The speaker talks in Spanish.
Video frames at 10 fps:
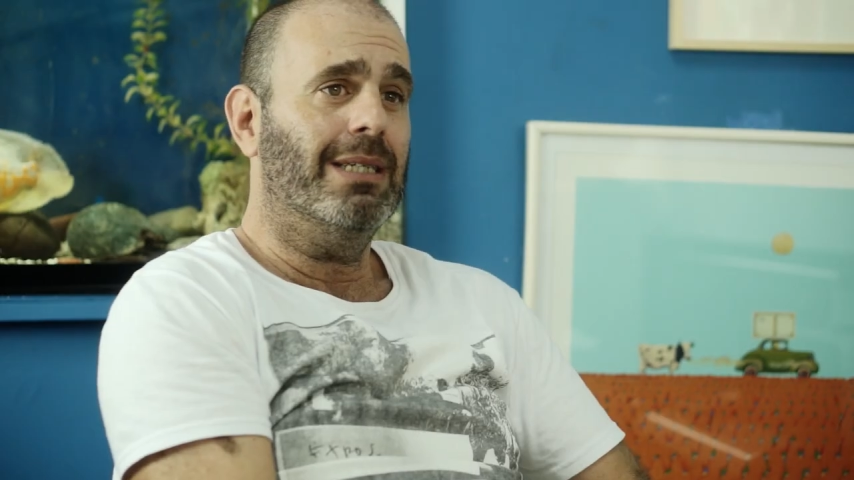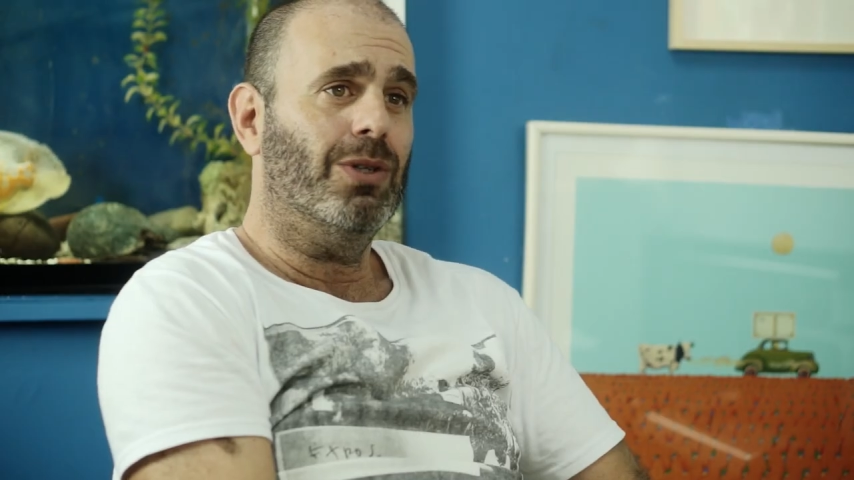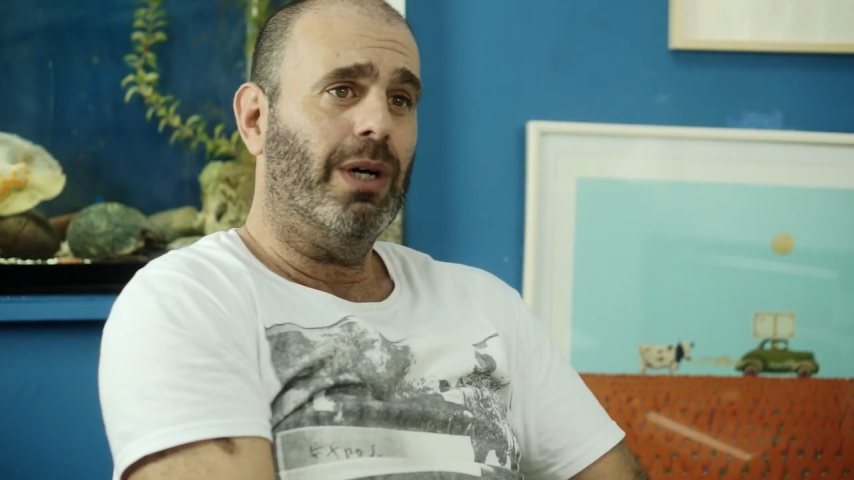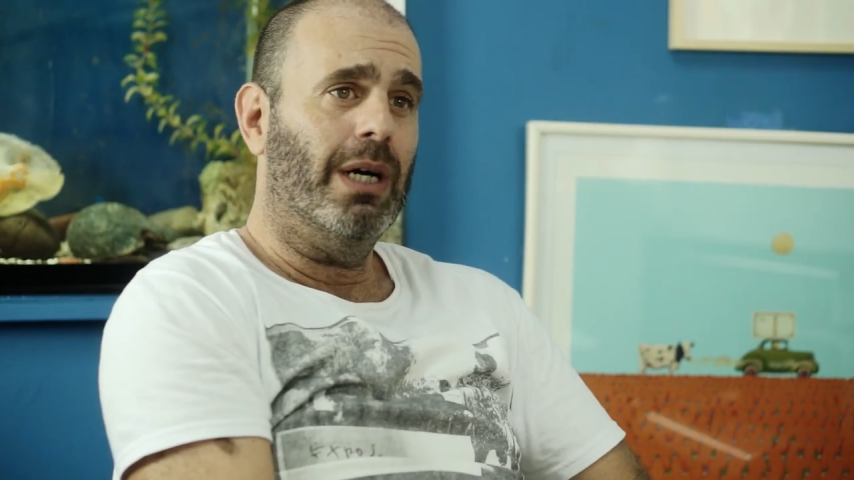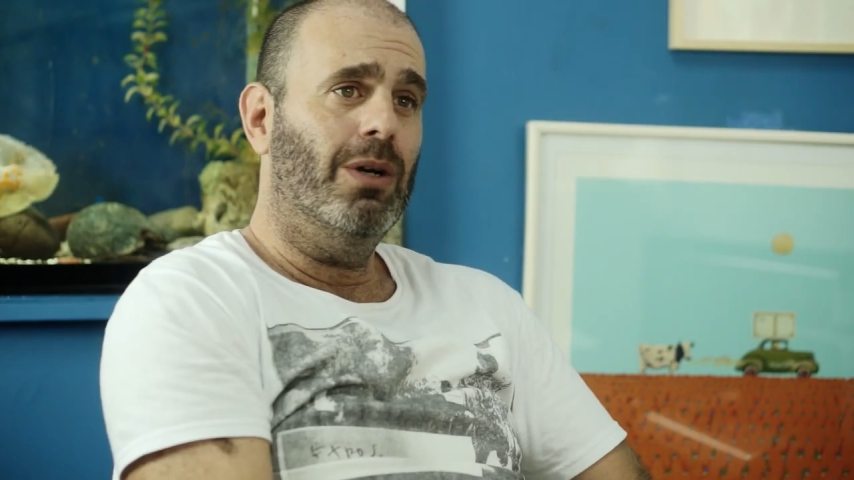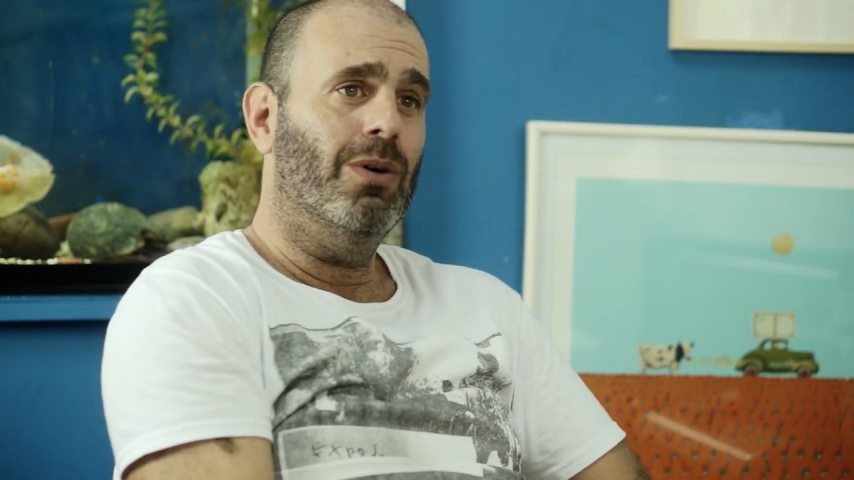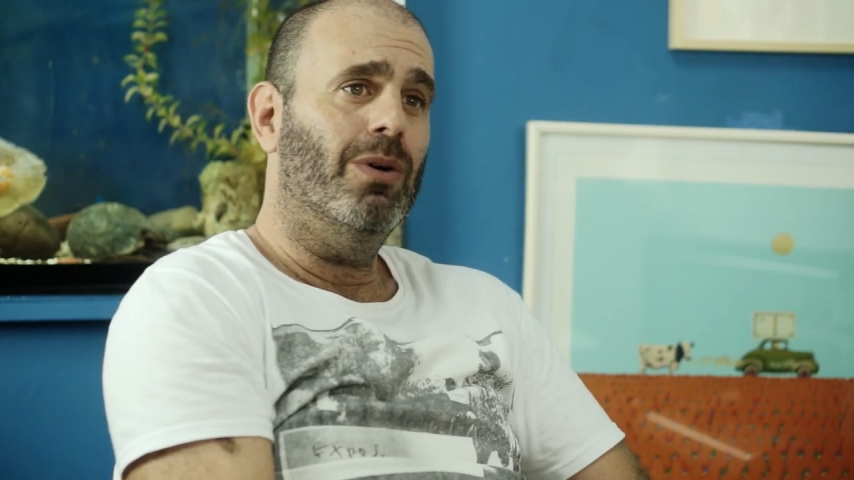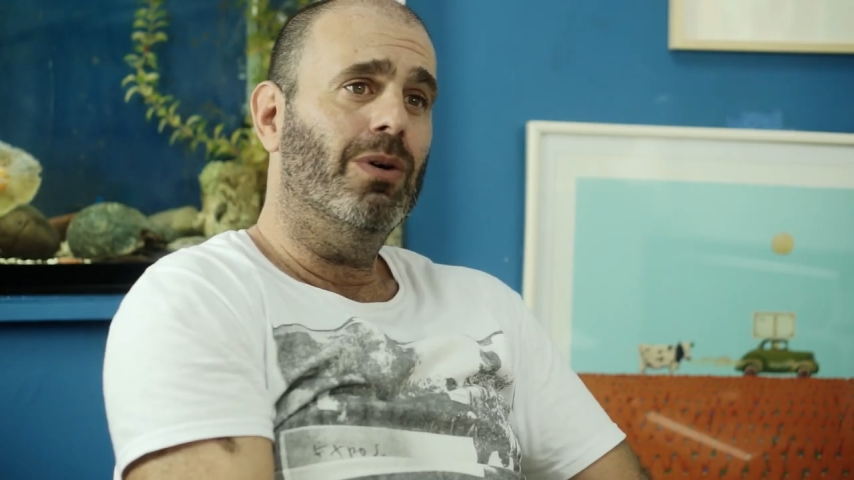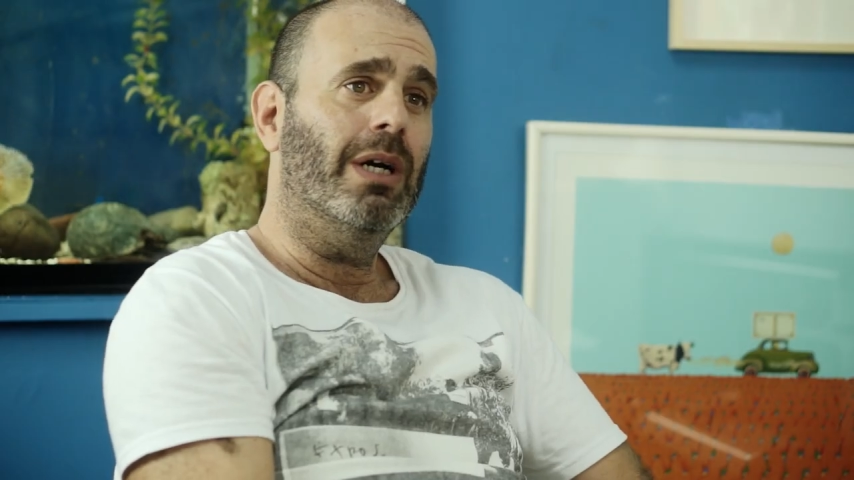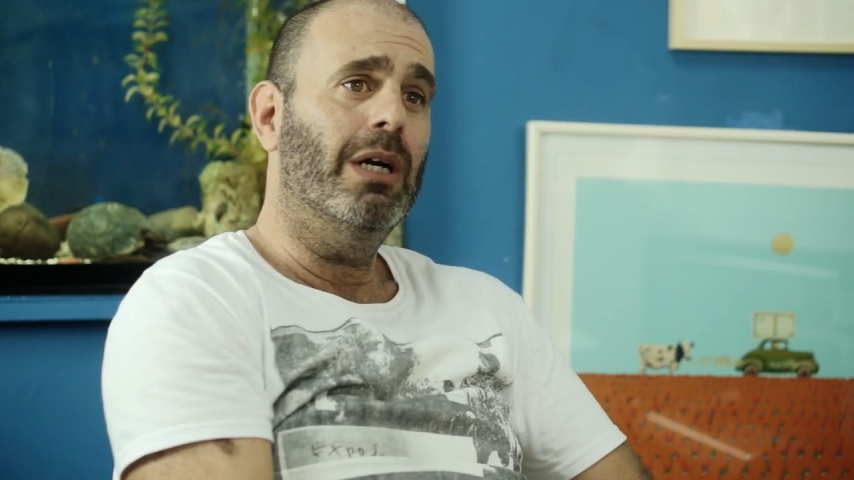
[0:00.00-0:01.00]
en eso que
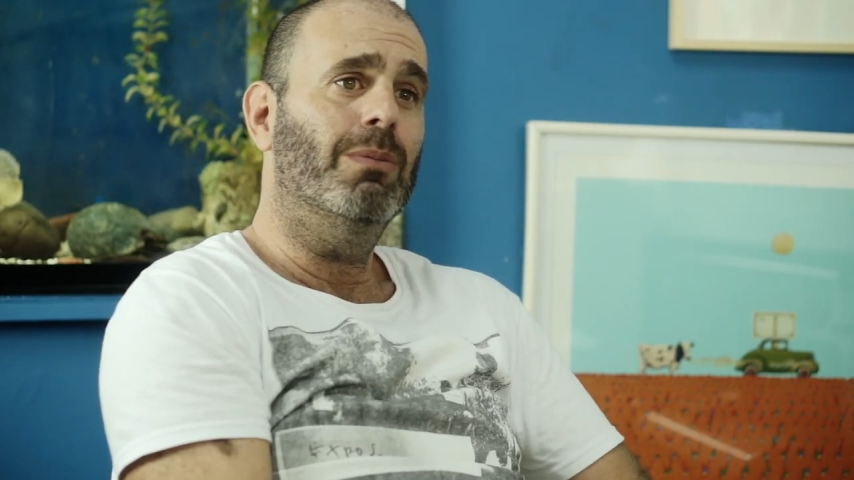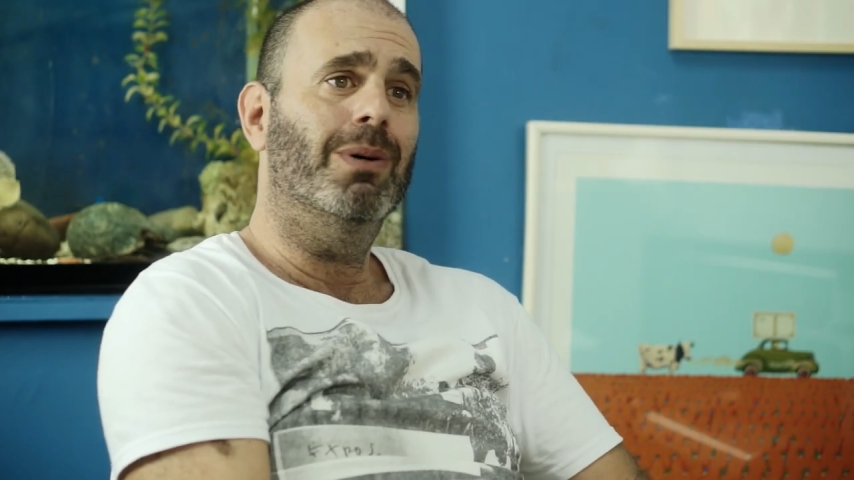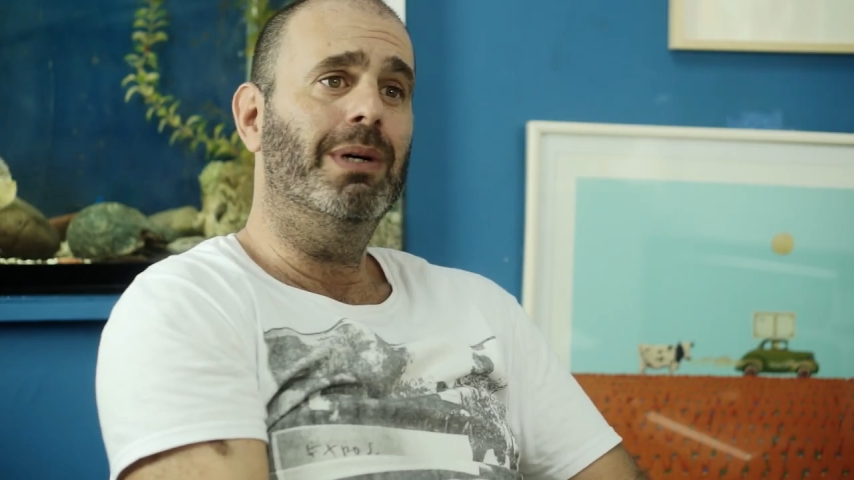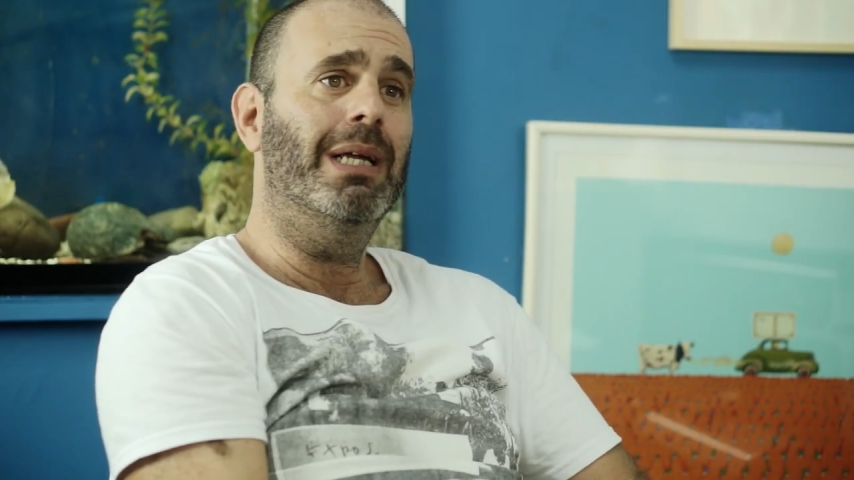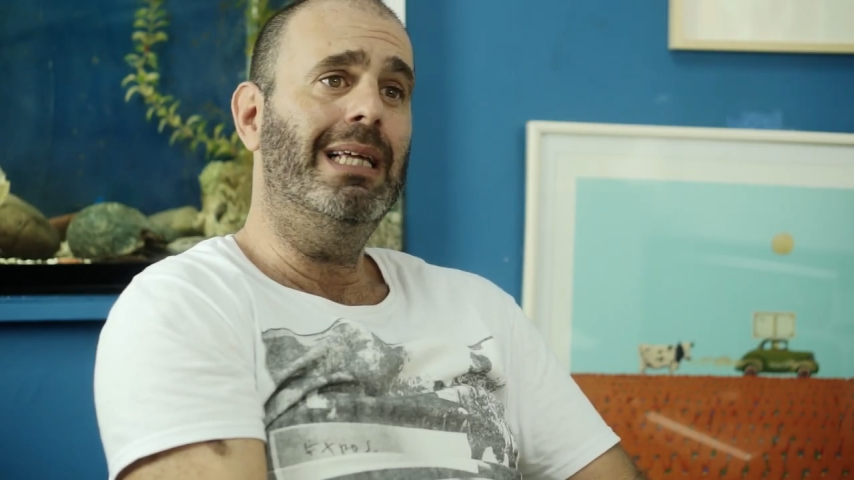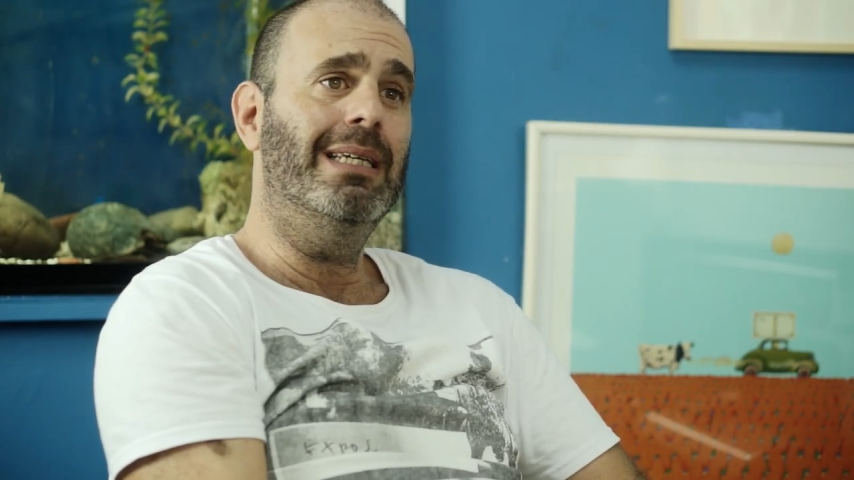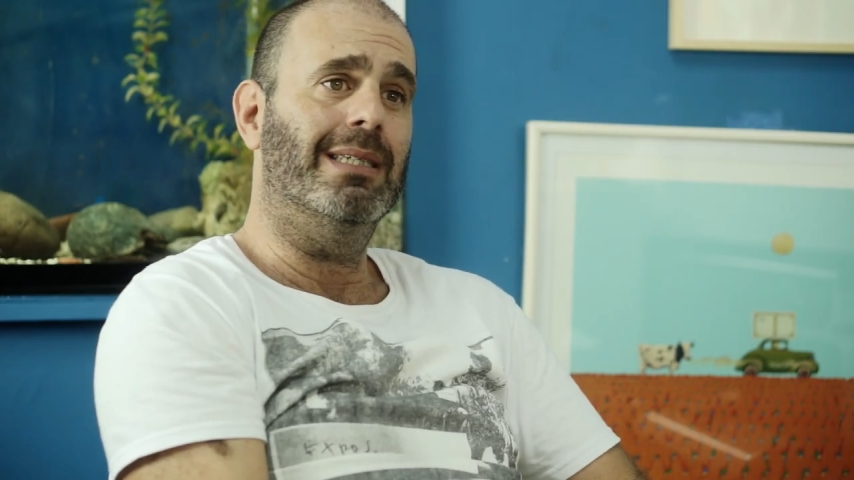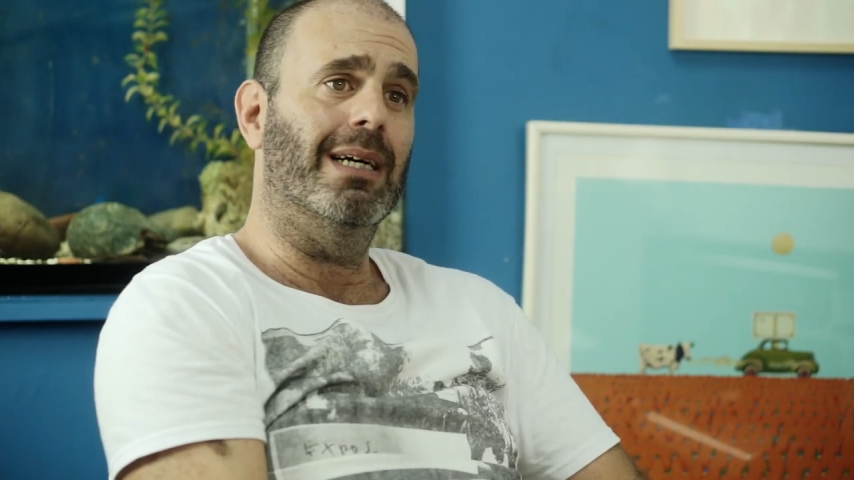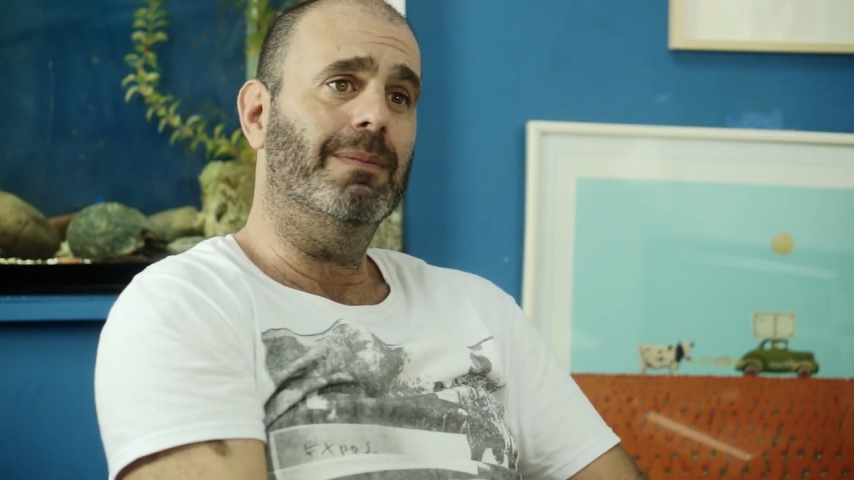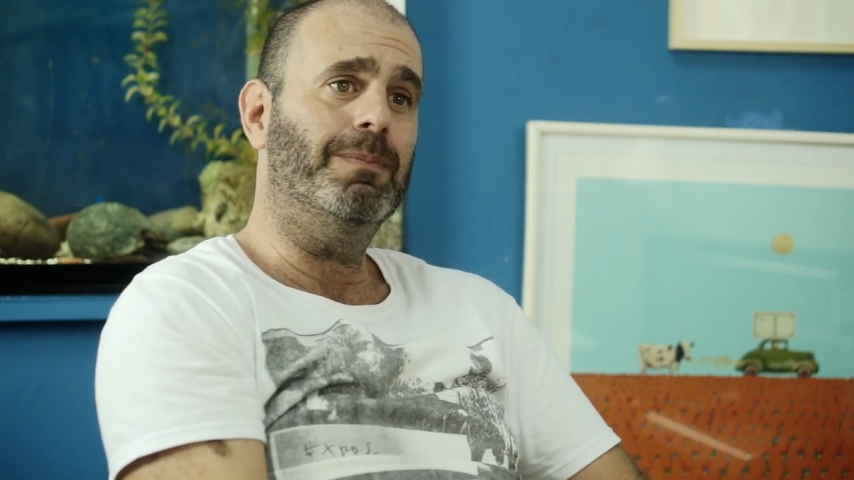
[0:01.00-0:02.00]
lo, que lo
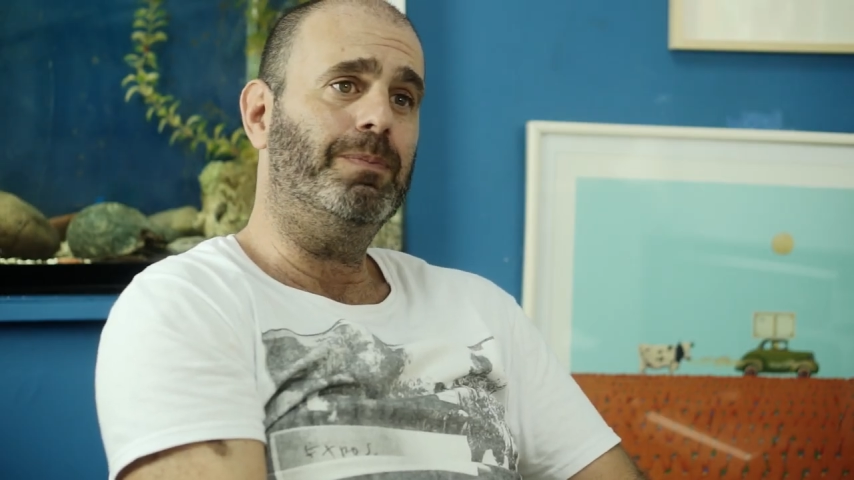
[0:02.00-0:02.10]
moviliza.